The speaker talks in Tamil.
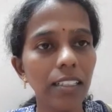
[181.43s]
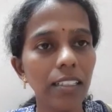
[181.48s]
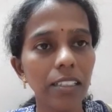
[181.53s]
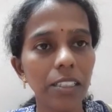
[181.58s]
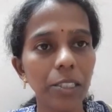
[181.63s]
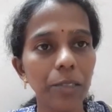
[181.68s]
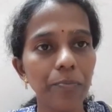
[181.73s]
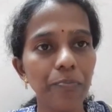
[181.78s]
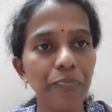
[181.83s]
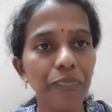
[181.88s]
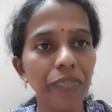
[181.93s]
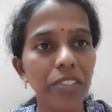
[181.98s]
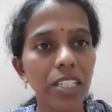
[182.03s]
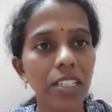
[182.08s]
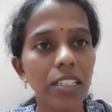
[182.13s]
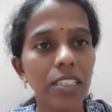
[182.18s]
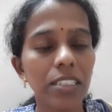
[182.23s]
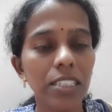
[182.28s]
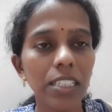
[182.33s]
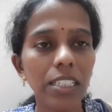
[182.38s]
இருக்குது
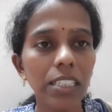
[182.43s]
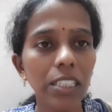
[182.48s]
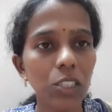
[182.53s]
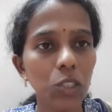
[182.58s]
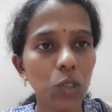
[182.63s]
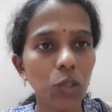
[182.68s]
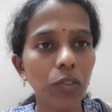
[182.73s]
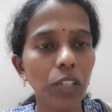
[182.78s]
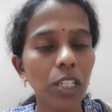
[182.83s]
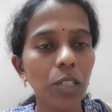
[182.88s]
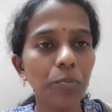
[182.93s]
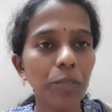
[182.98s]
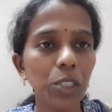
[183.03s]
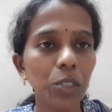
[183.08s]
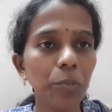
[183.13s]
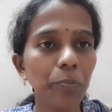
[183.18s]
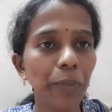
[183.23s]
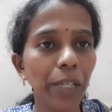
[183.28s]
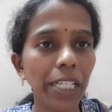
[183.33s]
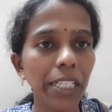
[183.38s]
சரி இந்த சுவரில்
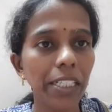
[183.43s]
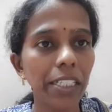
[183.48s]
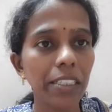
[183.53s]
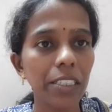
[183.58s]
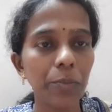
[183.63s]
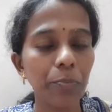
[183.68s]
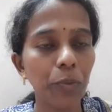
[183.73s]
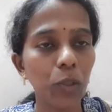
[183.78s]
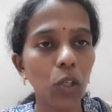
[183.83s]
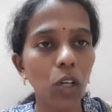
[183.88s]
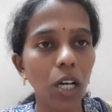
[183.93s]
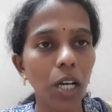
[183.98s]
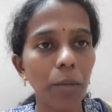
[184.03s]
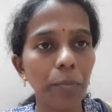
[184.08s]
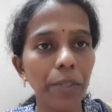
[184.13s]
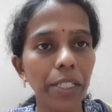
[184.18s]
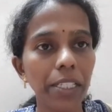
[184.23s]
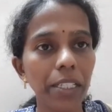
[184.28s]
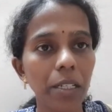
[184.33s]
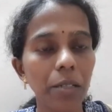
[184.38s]
மட்டும் பெயிண்ட் அடிப்போம்
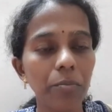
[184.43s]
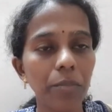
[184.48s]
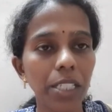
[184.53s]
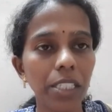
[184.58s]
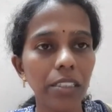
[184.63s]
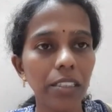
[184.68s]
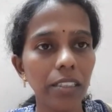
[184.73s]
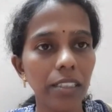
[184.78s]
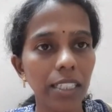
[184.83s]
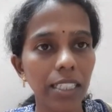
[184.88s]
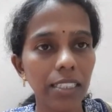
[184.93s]
அப்படிங்கிற மாதிரி